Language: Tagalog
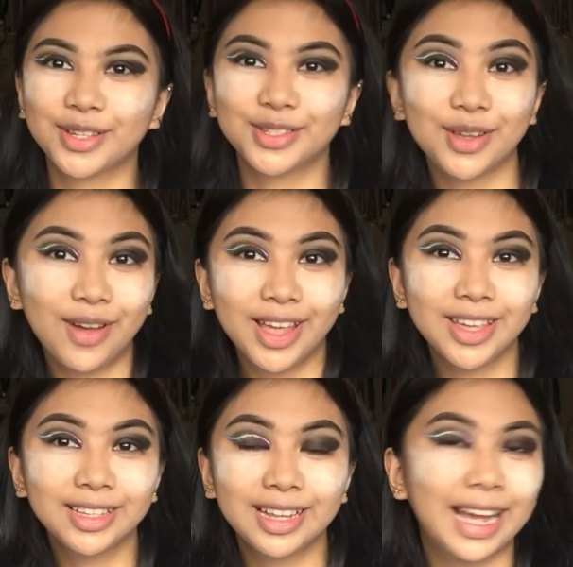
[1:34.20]
So,
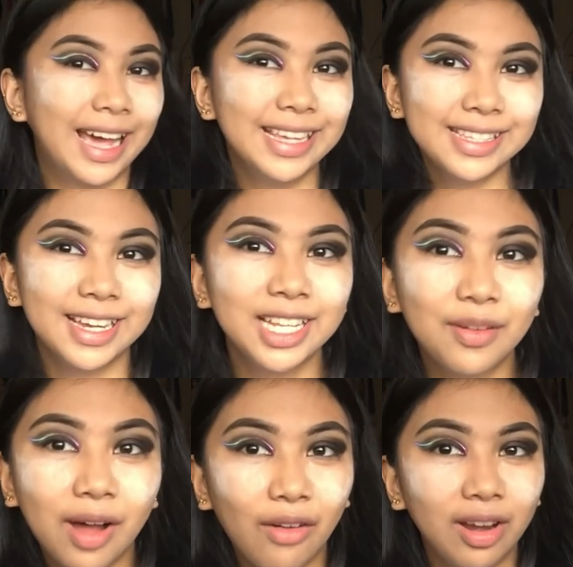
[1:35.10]
ayan guys,
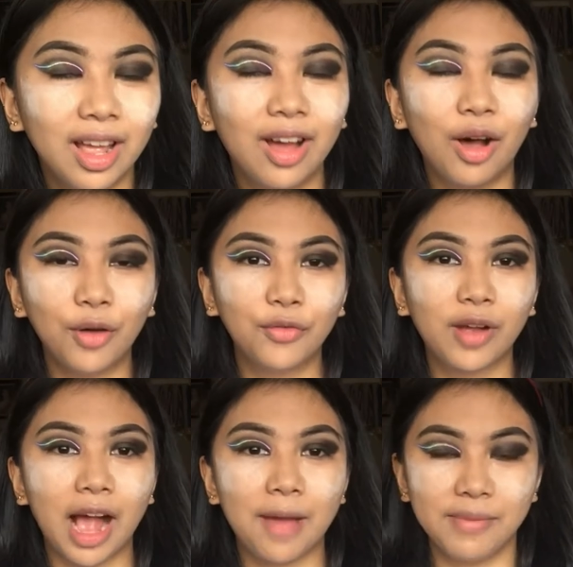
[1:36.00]
ginawa ko lang
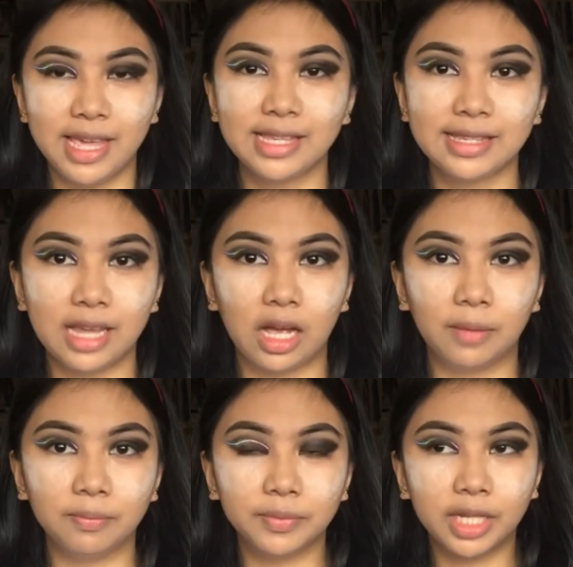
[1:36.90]
off-cam is
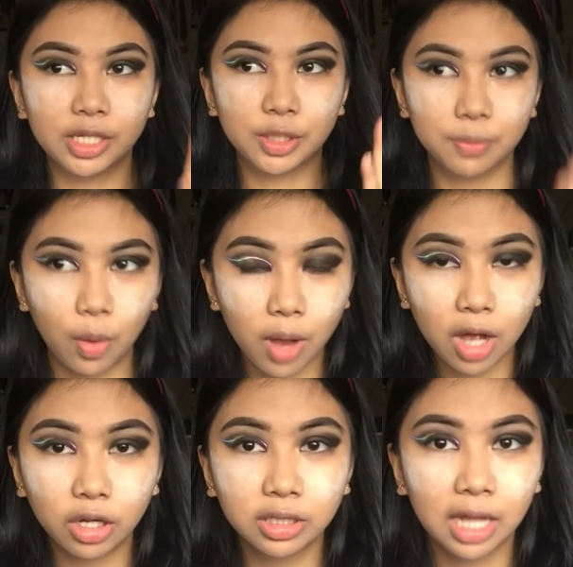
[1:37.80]
um, nag-smoke
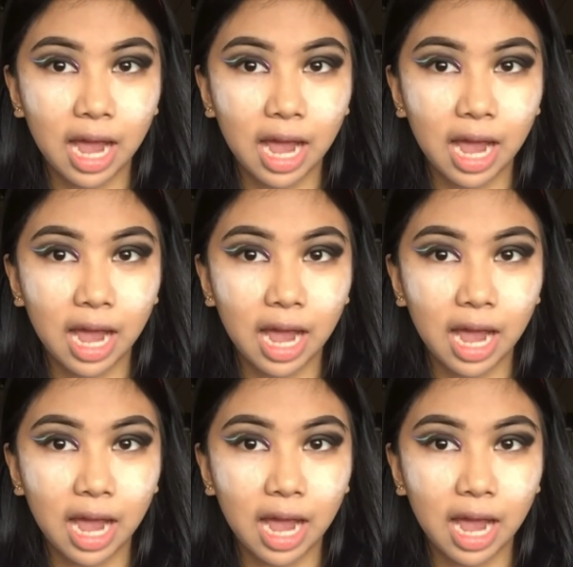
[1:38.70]
ako ng,